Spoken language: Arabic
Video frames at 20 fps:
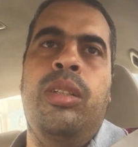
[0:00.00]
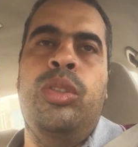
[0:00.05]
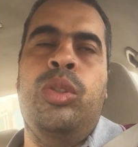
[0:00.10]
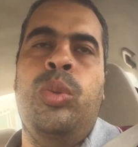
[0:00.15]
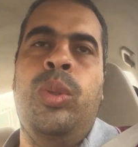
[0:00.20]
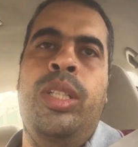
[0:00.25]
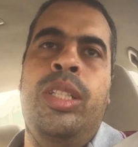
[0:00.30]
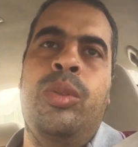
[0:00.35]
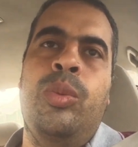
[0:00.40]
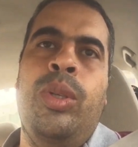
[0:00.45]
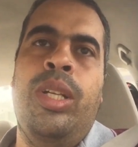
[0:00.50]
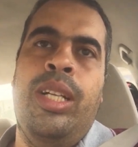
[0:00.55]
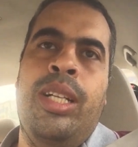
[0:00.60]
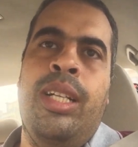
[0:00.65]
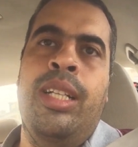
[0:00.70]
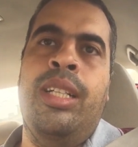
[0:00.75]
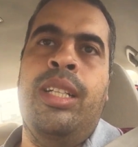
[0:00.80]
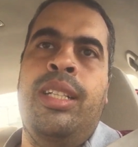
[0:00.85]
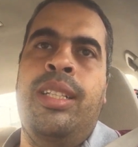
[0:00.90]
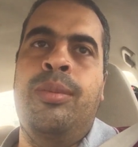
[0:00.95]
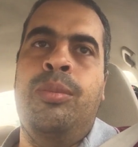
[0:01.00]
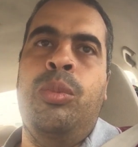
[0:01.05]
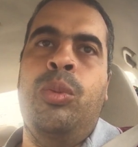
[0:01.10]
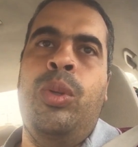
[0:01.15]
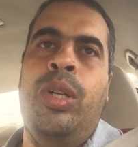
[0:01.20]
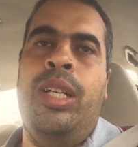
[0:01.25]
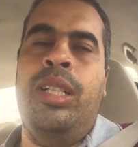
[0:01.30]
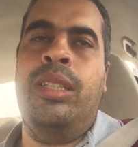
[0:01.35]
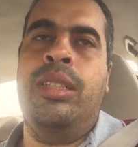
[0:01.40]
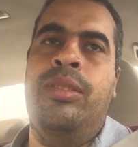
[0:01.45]
شويه ورق كان كاتبه
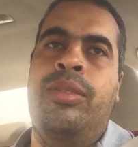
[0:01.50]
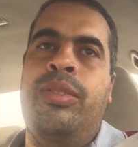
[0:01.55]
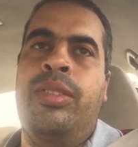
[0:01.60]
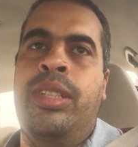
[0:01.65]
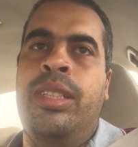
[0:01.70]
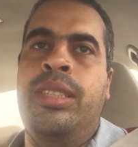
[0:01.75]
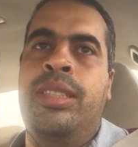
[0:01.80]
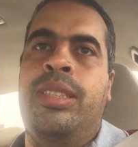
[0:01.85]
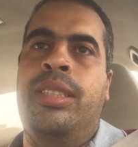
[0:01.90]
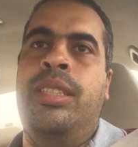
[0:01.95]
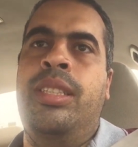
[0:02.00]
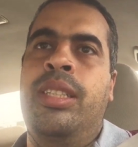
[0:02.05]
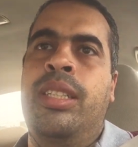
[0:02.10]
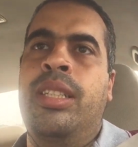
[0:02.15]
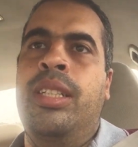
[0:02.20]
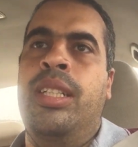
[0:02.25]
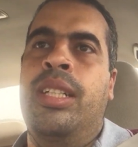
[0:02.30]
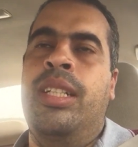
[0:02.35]
واحد فرنسي